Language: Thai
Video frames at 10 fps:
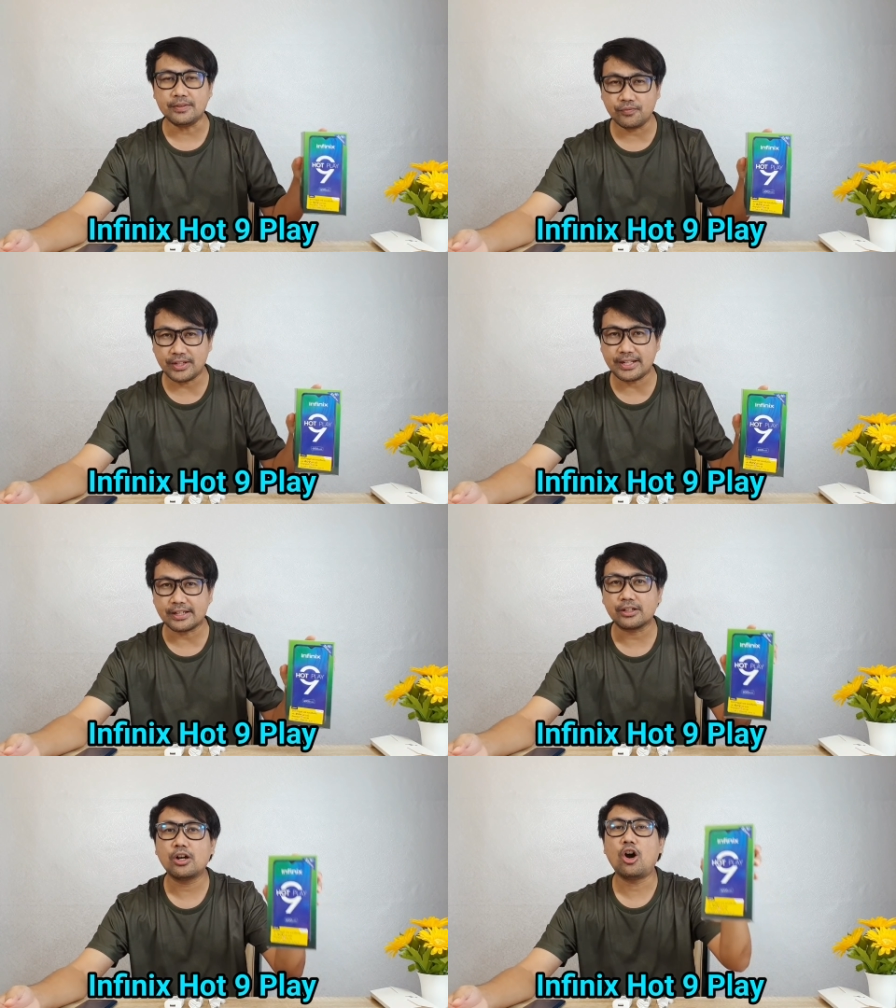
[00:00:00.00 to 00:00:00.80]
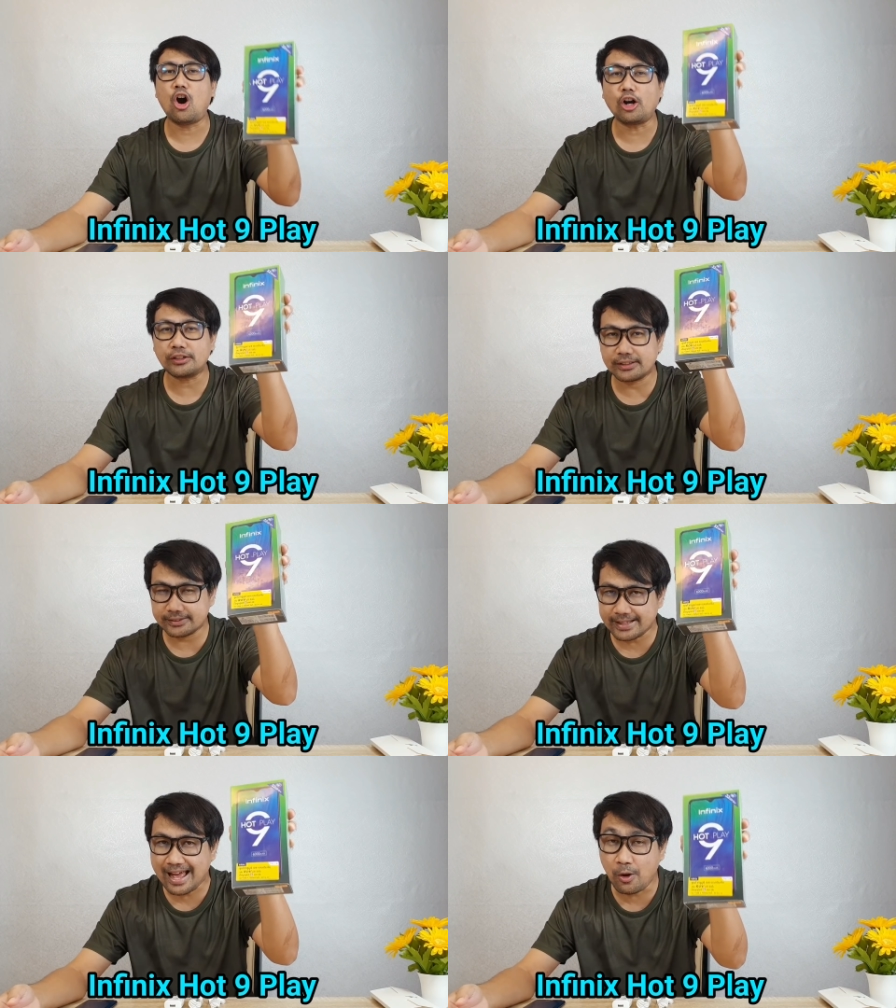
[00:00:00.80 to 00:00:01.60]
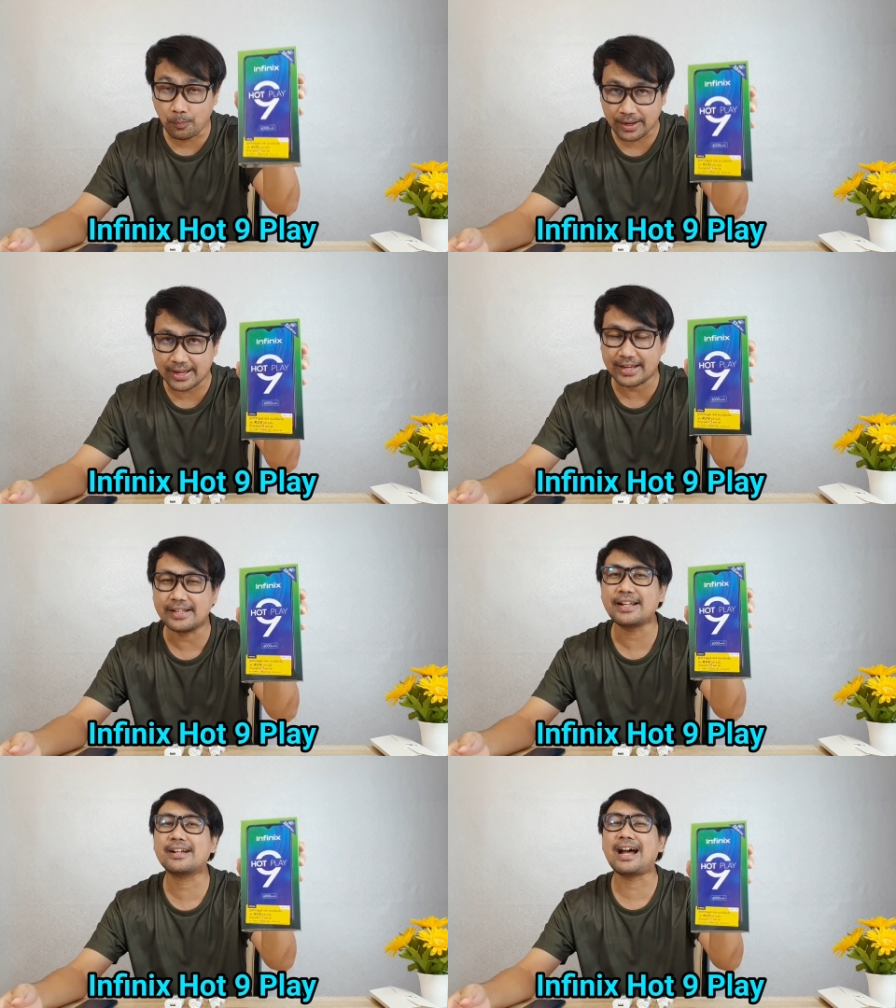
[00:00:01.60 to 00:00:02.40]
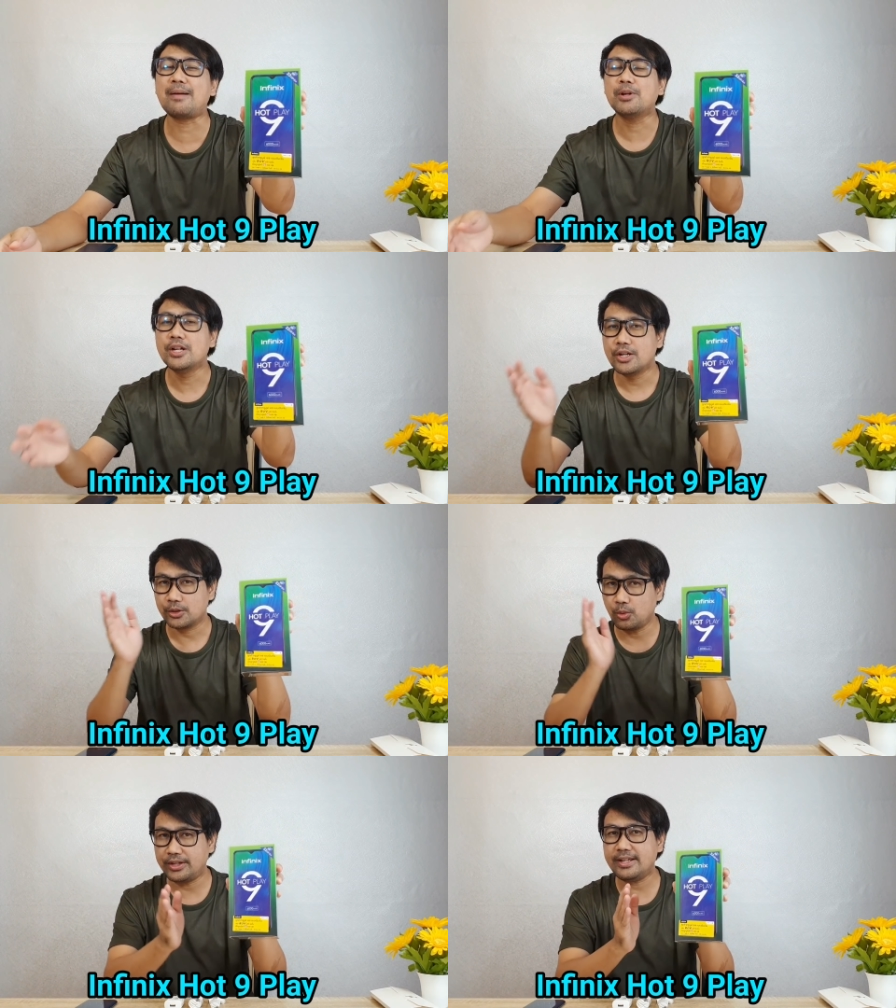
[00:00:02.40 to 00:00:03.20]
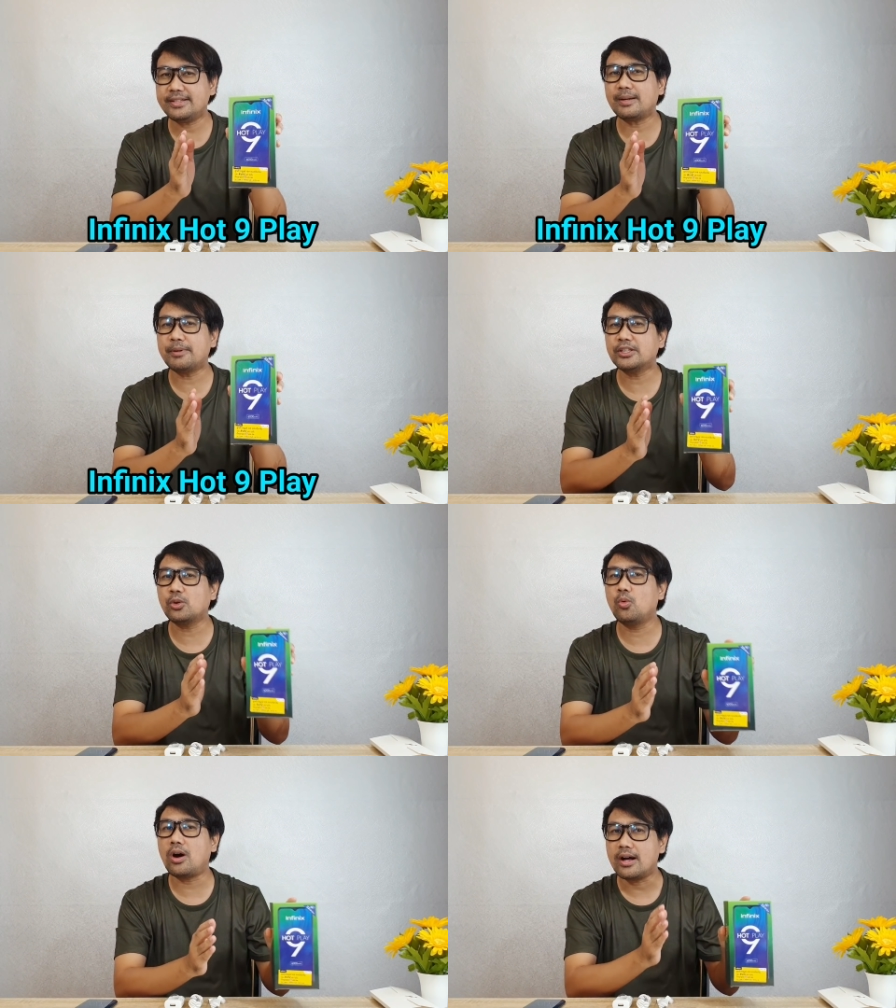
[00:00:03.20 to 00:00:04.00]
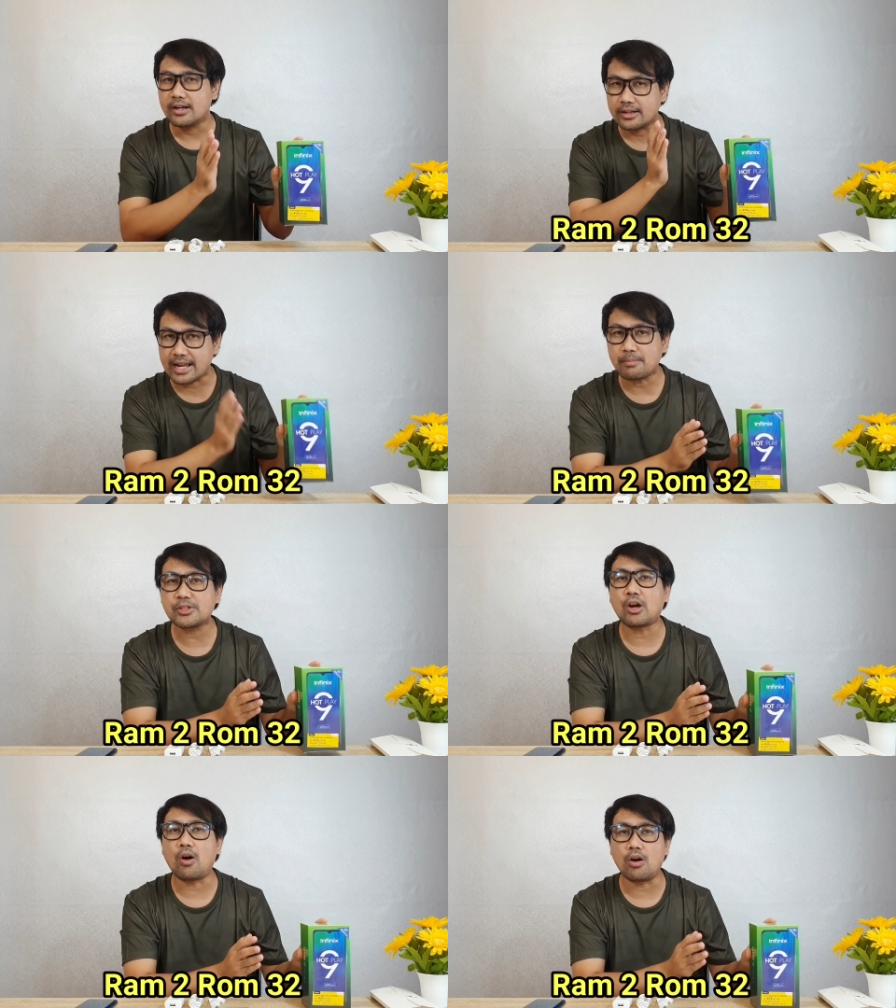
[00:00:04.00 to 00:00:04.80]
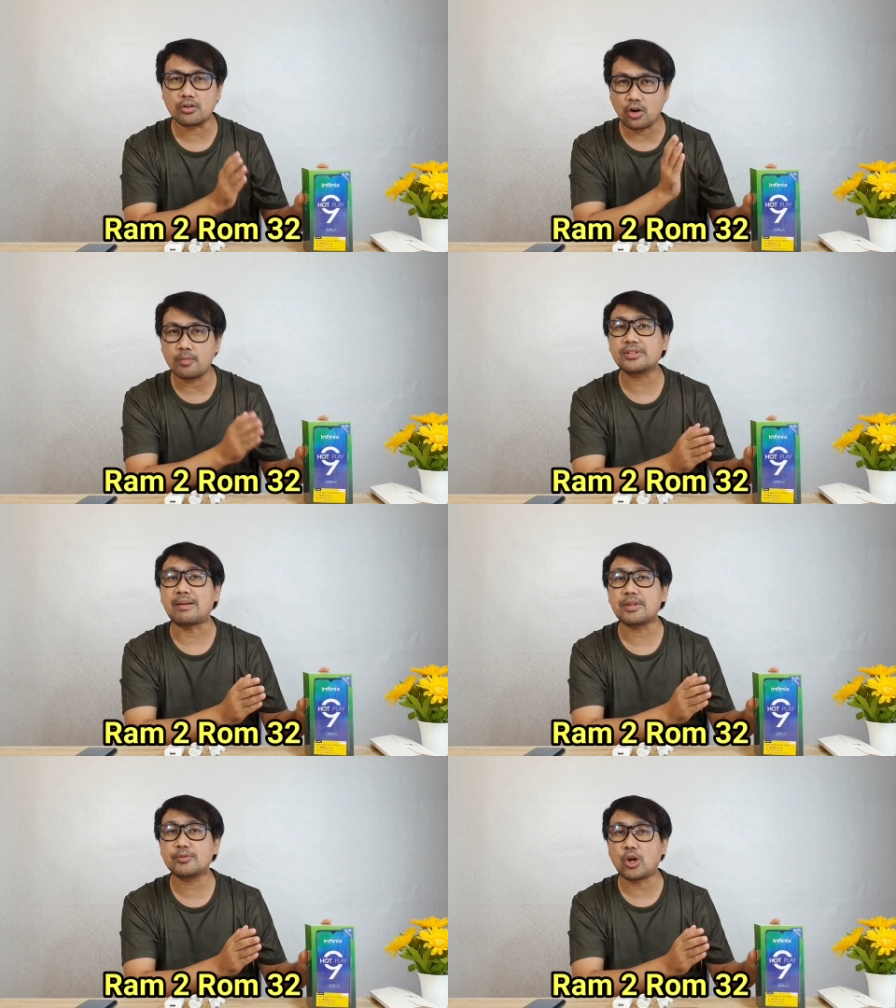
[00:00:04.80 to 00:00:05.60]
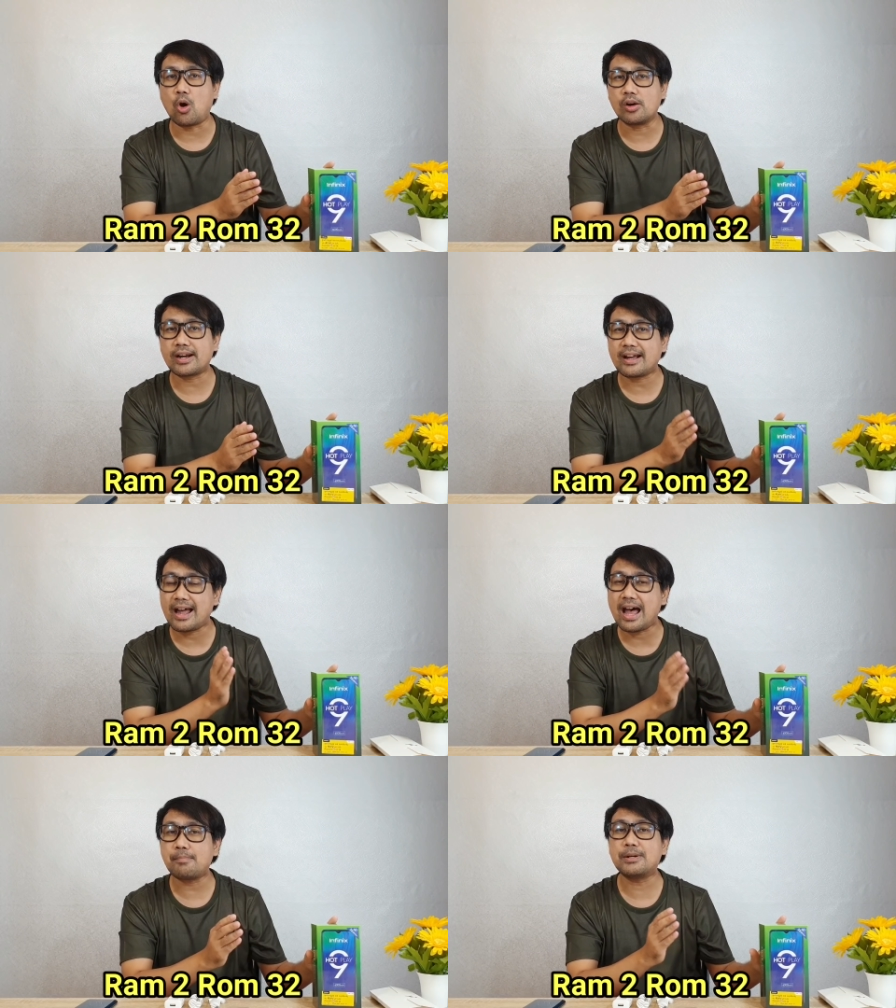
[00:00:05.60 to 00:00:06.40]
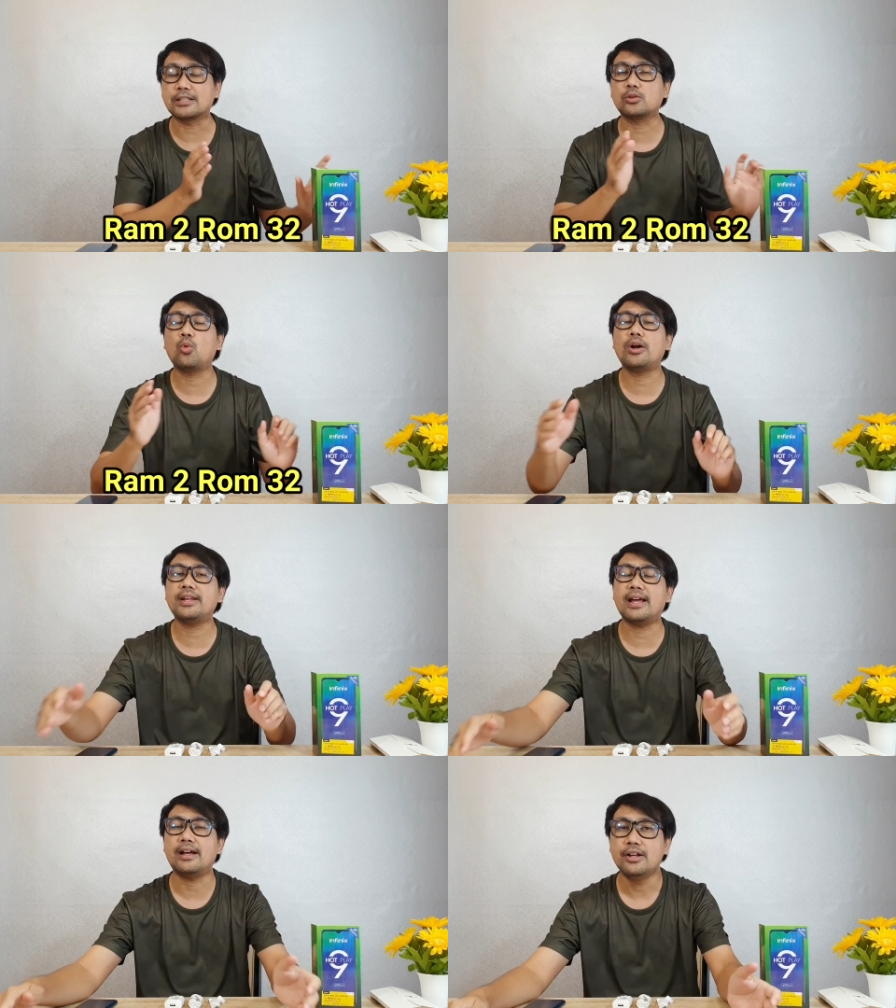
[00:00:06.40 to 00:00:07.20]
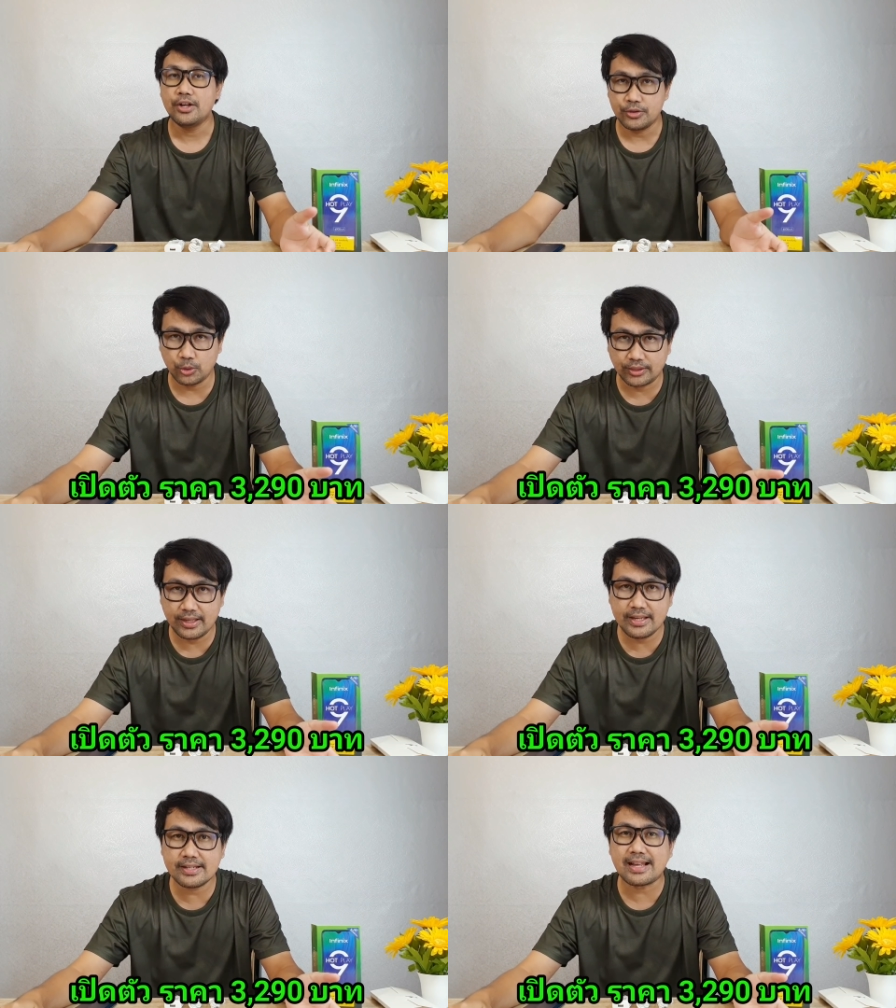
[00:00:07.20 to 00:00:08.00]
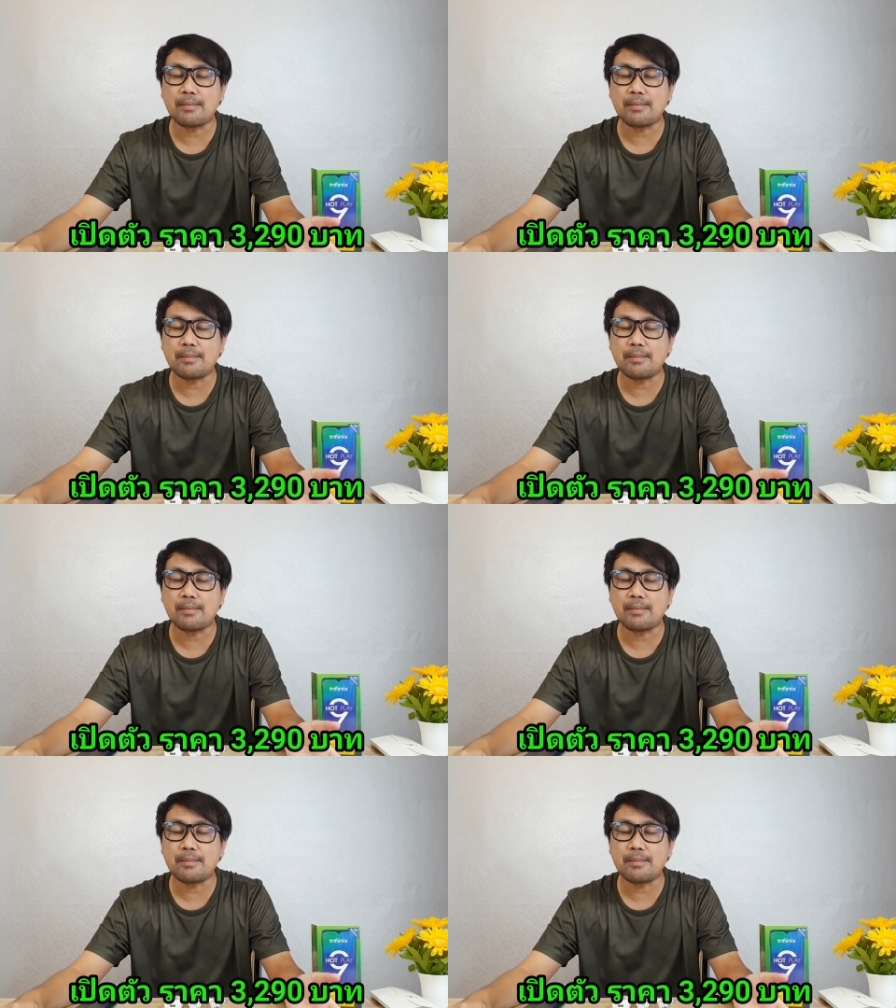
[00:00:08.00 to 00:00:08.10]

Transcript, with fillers: Infinix Hot 9P นะครับตัวนี้จะเป็นตัว RAM 2 ROM 32 ราคาเปิดตัวเนี่ยอยู่ที่